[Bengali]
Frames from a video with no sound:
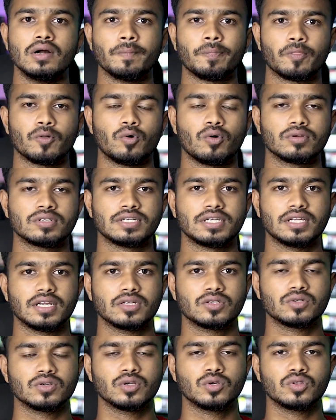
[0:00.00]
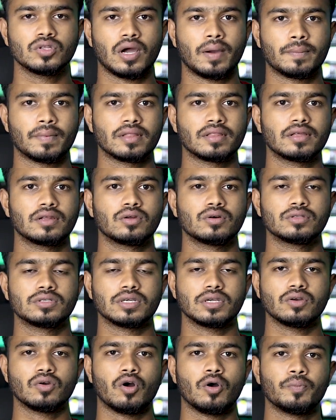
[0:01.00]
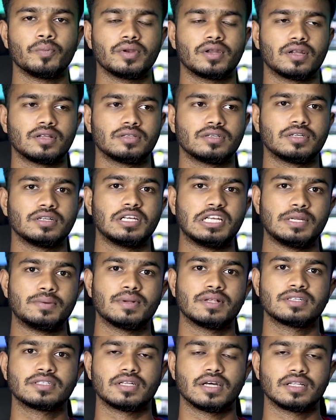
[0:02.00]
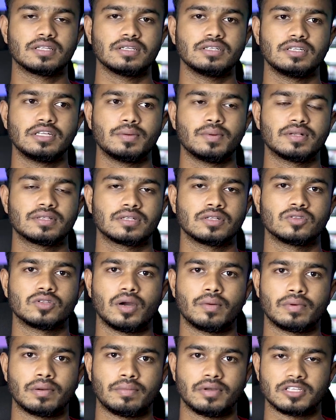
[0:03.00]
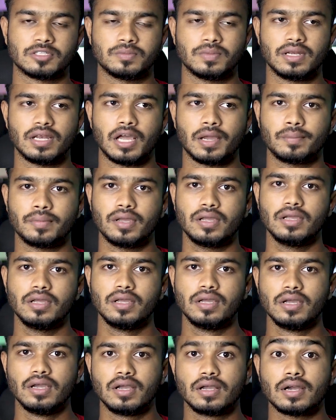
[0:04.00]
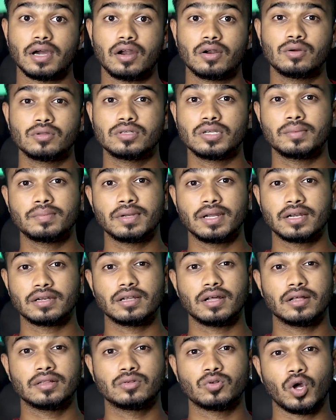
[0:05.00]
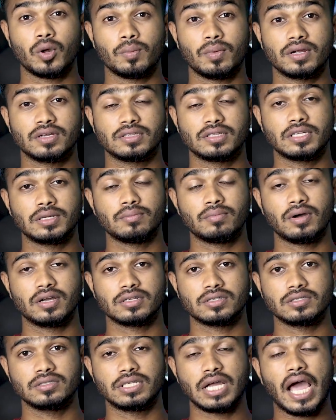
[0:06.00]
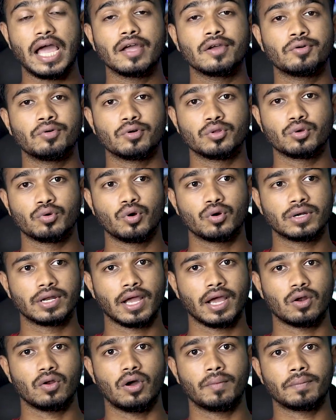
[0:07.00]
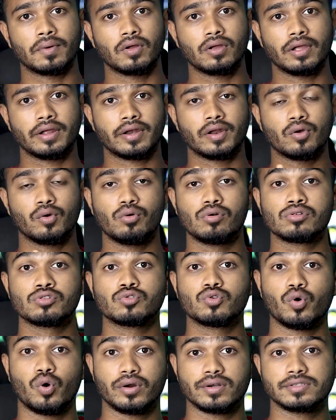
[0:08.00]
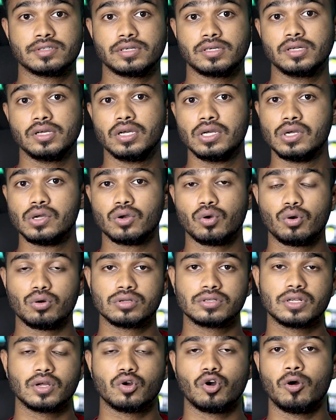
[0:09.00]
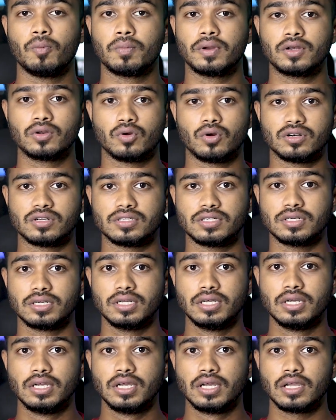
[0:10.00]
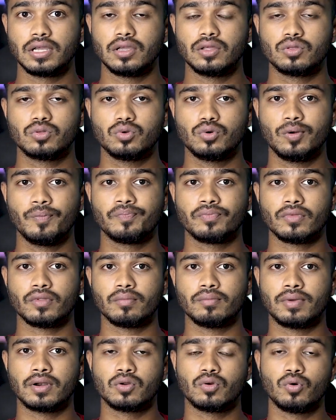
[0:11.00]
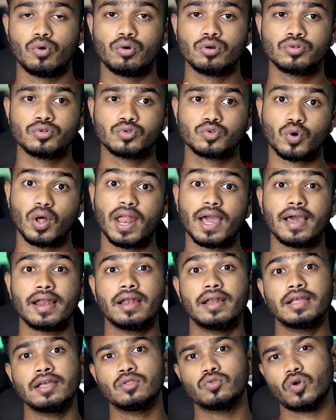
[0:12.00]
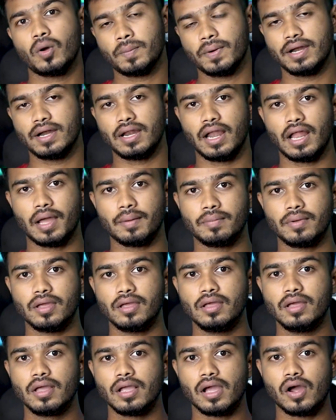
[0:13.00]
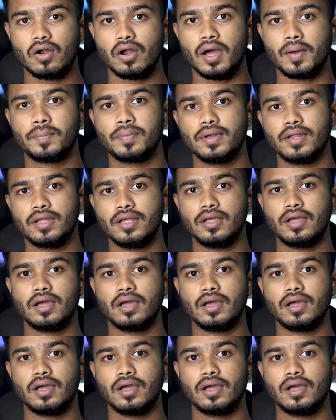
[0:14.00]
তো সেটার জন্য কিন্তু আপনাদের হচ্ছে কম্পিউটার যে ডিভাইসটা আছে ডিভাইস কিন্তু আপনার মাস লাগবে কারণ হচ্ছে আপনার একটা ছয় মাস তিন মাস যাই হোক হোক না কেন আপনার একটা কোর্স করছেন কোর্সটা কমপ্লিট করছেন কিন্তু বাট কোর্স চলাকালীন কিন্তু আপনার এটা লাগবে কারণ আপনি